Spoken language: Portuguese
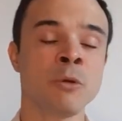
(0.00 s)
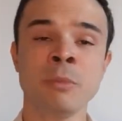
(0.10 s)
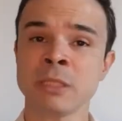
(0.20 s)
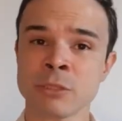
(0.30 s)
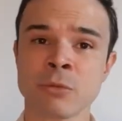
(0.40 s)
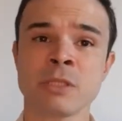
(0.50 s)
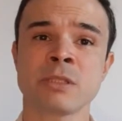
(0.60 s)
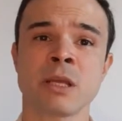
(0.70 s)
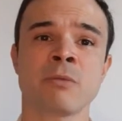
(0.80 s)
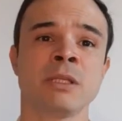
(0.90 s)
Uma das
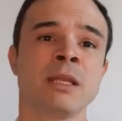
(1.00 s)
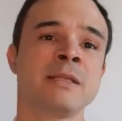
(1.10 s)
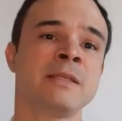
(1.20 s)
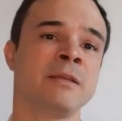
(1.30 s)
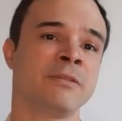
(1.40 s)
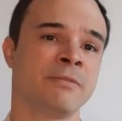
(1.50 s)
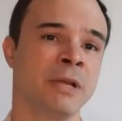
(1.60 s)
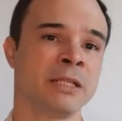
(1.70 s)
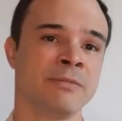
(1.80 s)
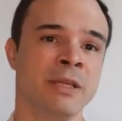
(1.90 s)
coisas que acontecem
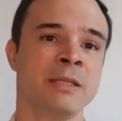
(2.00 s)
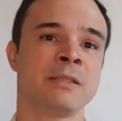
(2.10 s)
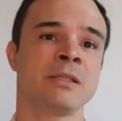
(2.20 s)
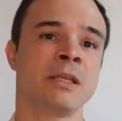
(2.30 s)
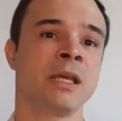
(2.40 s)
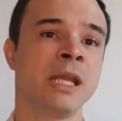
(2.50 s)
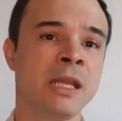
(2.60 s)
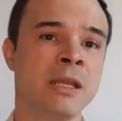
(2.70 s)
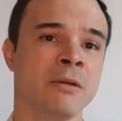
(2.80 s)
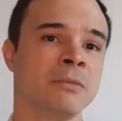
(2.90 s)
às vezes que
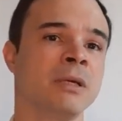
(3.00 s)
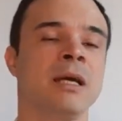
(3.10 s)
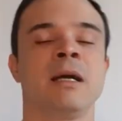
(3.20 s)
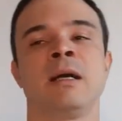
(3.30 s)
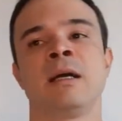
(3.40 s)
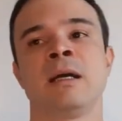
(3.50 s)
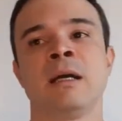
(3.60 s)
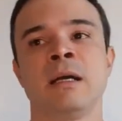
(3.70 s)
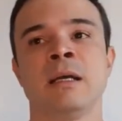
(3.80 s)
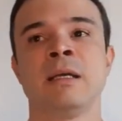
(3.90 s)
criam
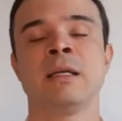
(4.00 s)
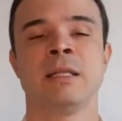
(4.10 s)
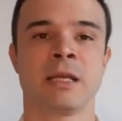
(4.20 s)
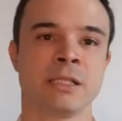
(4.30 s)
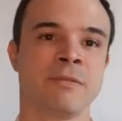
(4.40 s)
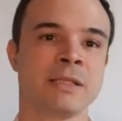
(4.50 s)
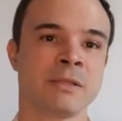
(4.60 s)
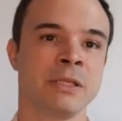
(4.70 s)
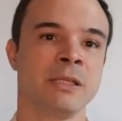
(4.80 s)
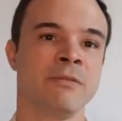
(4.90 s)
a
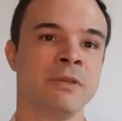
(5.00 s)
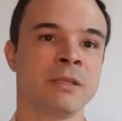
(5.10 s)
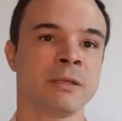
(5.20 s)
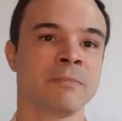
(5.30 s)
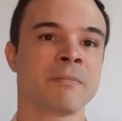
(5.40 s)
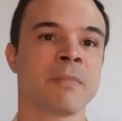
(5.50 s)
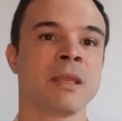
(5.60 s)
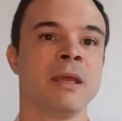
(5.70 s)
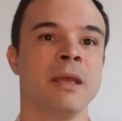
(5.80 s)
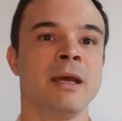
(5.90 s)
negativação indevida,
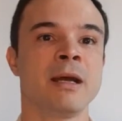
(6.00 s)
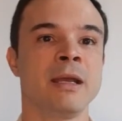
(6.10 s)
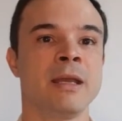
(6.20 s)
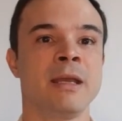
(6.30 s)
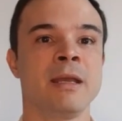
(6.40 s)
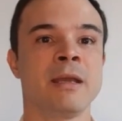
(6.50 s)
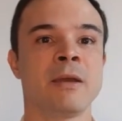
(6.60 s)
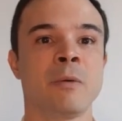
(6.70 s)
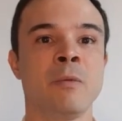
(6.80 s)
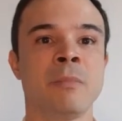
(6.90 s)
ela
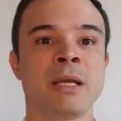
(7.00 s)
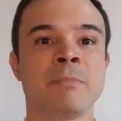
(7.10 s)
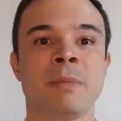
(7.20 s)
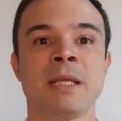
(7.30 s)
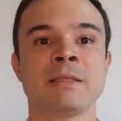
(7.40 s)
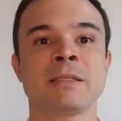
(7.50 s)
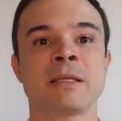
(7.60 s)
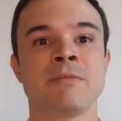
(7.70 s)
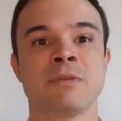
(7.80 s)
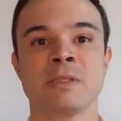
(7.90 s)
é uma
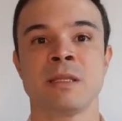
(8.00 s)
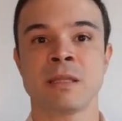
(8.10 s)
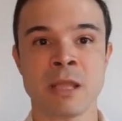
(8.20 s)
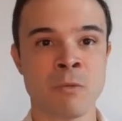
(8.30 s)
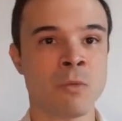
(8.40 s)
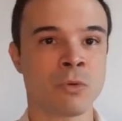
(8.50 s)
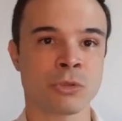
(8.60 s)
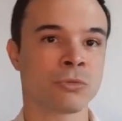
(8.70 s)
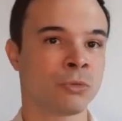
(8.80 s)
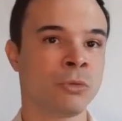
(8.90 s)
empresa que você tem um
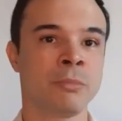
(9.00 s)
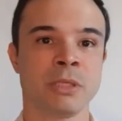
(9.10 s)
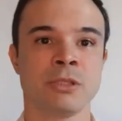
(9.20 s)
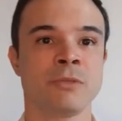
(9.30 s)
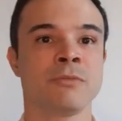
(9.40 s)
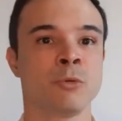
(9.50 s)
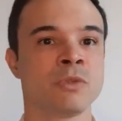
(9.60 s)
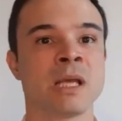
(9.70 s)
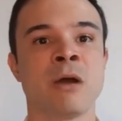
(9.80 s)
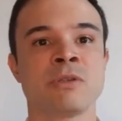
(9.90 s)
costume de
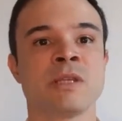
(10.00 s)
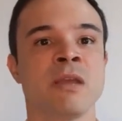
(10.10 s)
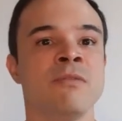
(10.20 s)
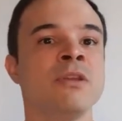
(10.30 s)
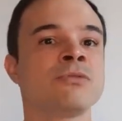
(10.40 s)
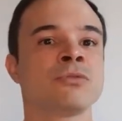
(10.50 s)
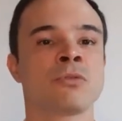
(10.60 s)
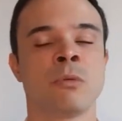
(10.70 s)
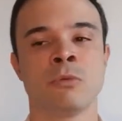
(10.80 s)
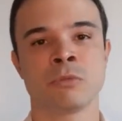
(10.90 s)
usar os
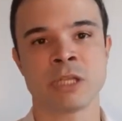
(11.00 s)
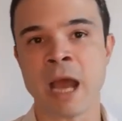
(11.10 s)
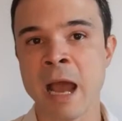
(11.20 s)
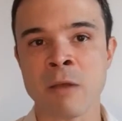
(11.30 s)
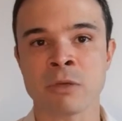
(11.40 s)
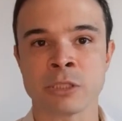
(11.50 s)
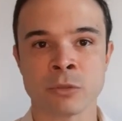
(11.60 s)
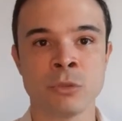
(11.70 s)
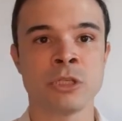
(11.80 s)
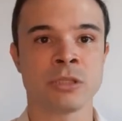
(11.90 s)
serviços como de água, de
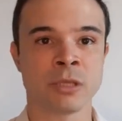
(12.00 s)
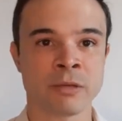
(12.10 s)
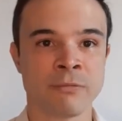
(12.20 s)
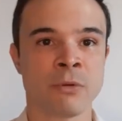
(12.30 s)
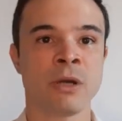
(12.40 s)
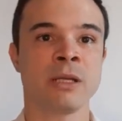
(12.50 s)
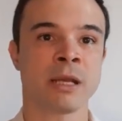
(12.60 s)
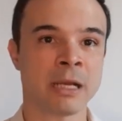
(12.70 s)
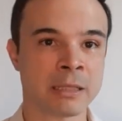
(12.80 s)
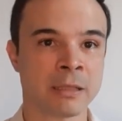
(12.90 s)
luz, telefone,
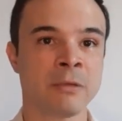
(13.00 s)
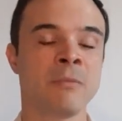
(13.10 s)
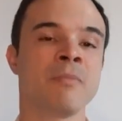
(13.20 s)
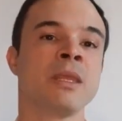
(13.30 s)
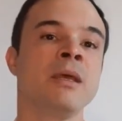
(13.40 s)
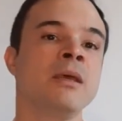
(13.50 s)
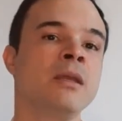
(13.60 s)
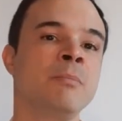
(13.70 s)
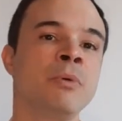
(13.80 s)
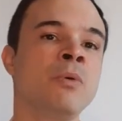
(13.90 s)
cartão,
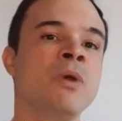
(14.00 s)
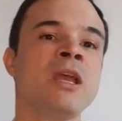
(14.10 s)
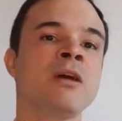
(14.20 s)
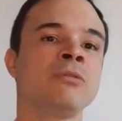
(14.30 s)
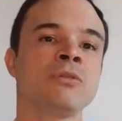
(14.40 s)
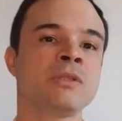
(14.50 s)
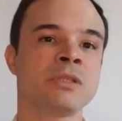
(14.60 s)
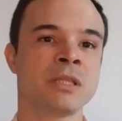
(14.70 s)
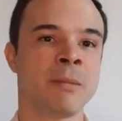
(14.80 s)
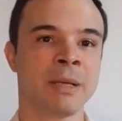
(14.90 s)
e por um erro do
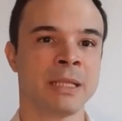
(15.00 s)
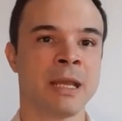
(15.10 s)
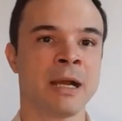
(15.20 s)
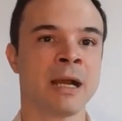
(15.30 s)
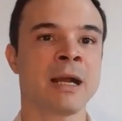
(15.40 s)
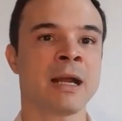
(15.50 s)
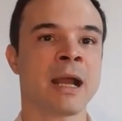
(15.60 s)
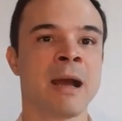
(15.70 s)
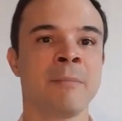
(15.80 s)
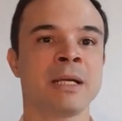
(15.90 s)
sistema dela, ela
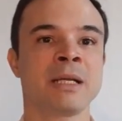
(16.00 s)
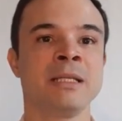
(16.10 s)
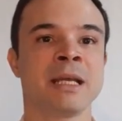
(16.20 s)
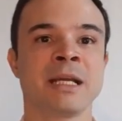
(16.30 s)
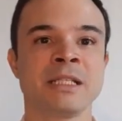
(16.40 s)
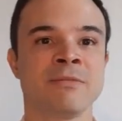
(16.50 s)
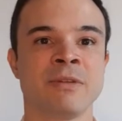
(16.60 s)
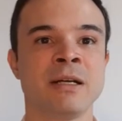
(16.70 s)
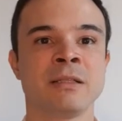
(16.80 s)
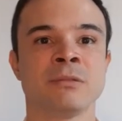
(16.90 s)
acaba lhe
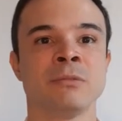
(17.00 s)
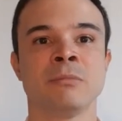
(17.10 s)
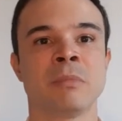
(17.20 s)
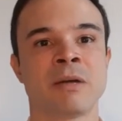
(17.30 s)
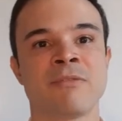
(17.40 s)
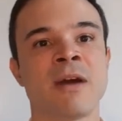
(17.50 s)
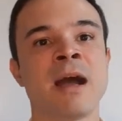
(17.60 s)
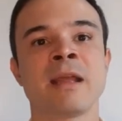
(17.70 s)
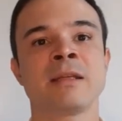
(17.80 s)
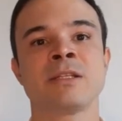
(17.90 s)
negativando, uma
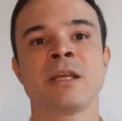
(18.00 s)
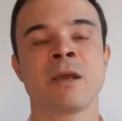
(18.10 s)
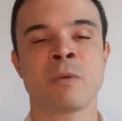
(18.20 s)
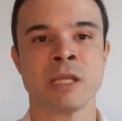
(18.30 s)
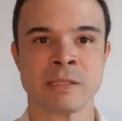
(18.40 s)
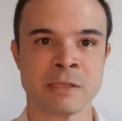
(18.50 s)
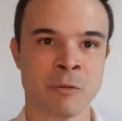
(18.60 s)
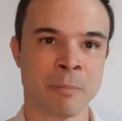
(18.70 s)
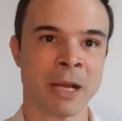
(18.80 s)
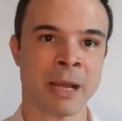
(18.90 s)
falha de reconhecer
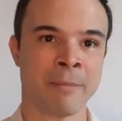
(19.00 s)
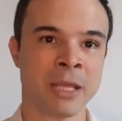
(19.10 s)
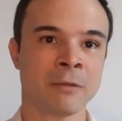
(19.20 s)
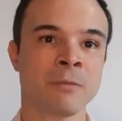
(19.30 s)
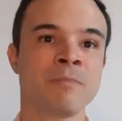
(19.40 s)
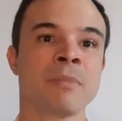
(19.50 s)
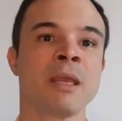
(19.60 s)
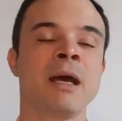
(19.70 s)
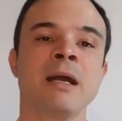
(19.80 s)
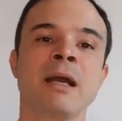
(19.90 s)
um pagamento,
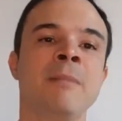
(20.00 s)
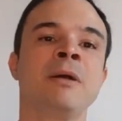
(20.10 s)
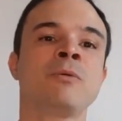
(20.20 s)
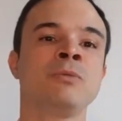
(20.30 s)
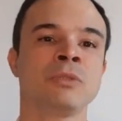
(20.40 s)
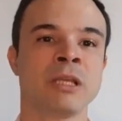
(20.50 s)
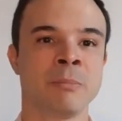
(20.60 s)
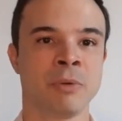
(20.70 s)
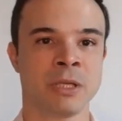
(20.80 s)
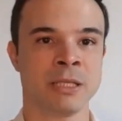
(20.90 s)
acaba com o
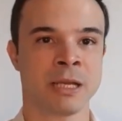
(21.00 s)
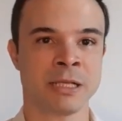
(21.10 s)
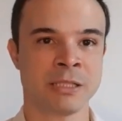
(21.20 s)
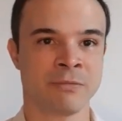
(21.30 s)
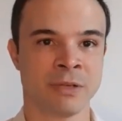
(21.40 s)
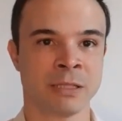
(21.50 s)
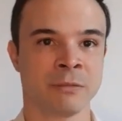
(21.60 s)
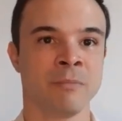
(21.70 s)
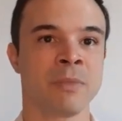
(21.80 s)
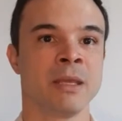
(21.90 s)
tempo lhe
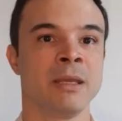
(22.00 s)
negativando.